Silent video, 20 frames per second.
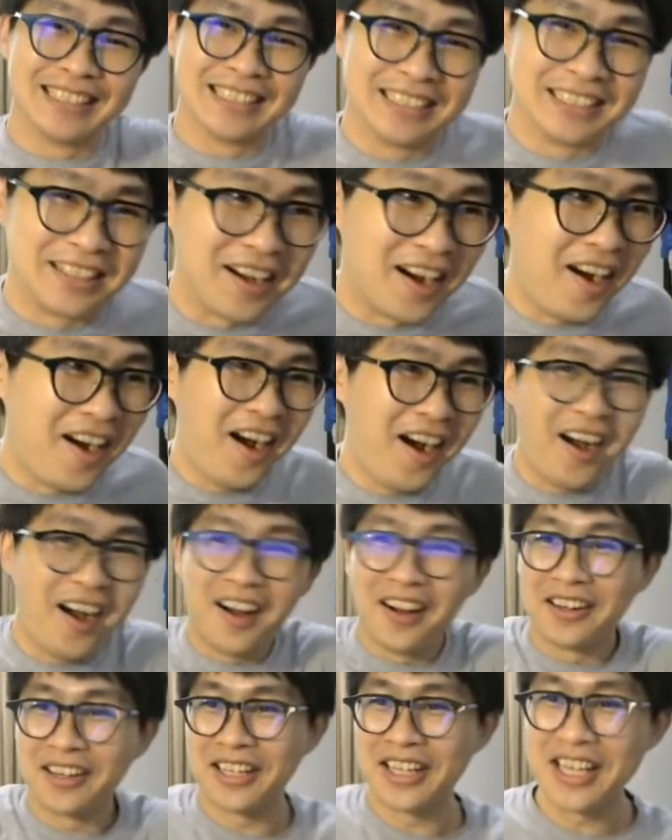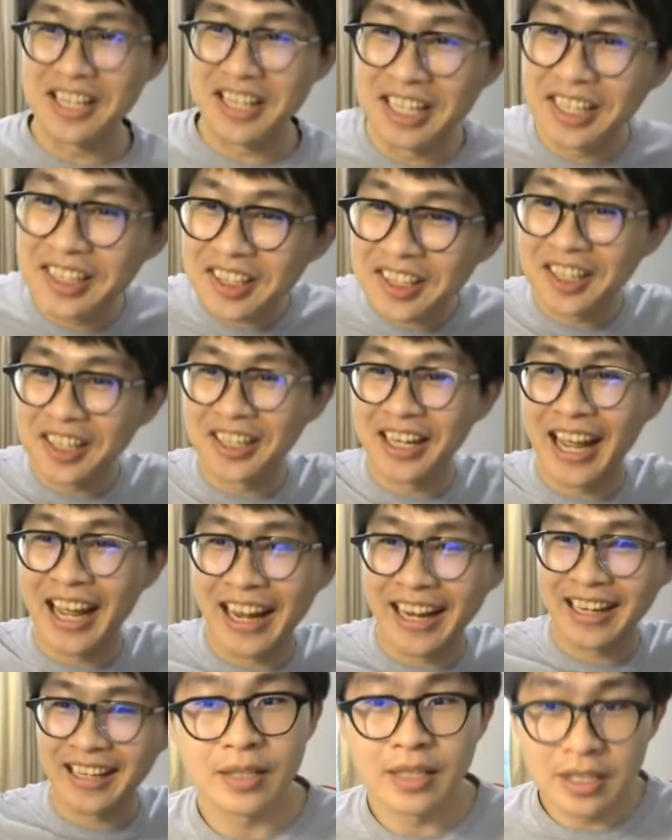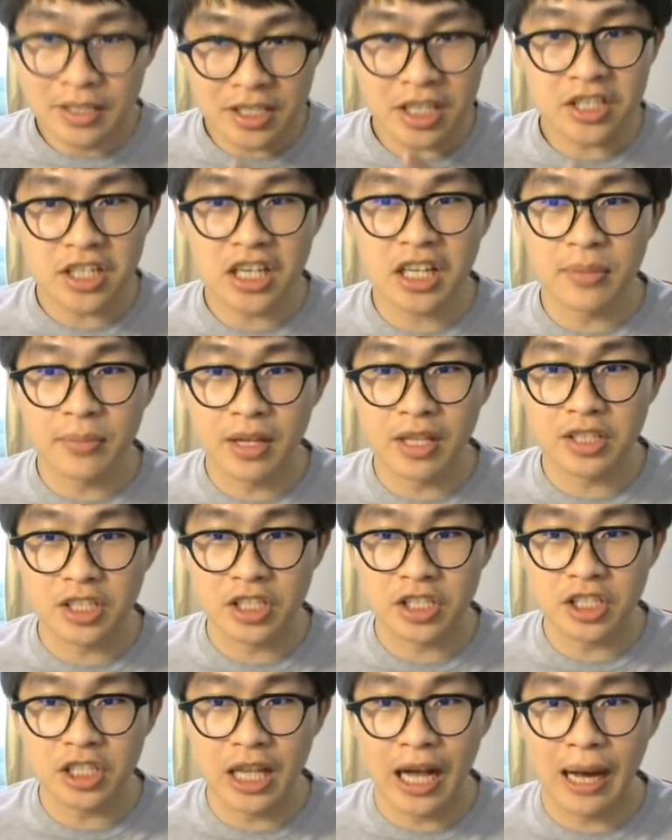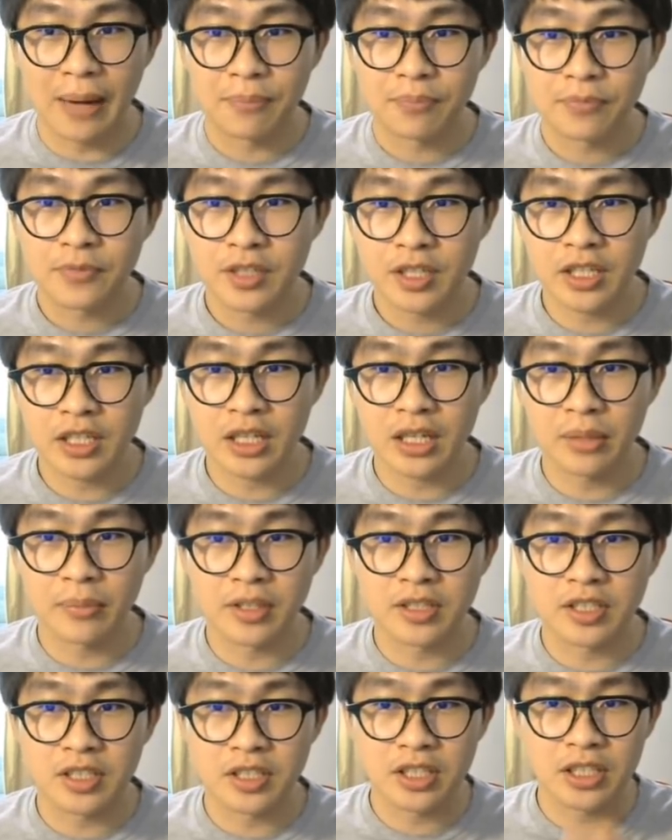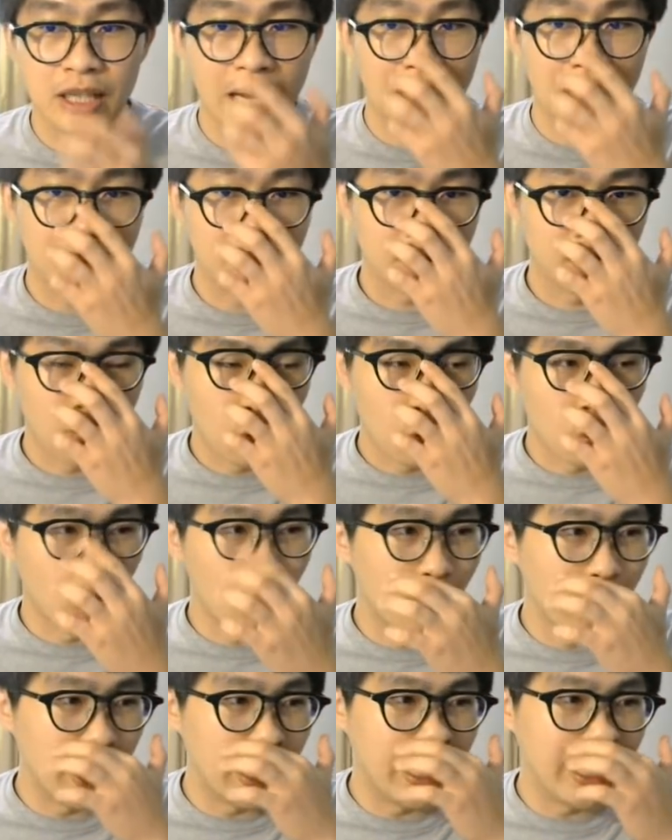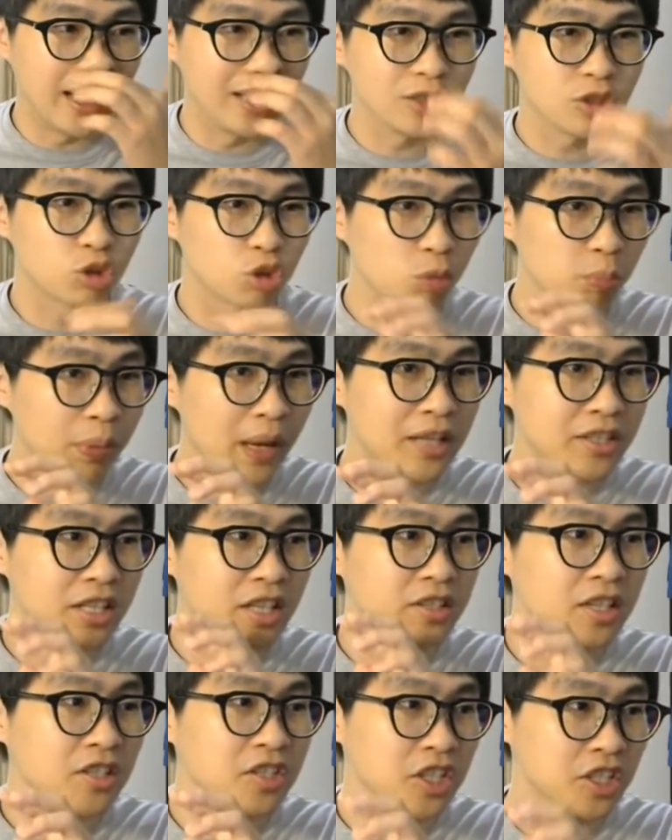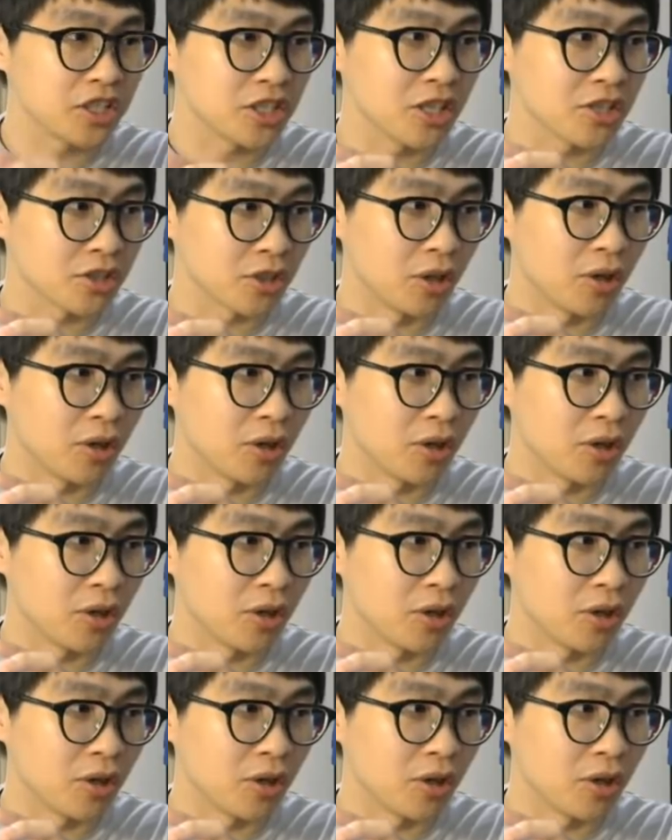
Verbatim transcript: 啊，硬硬的呢。谢谢你们的机器啦，谢谢你们机器啦，我们准备见证奇迹的时候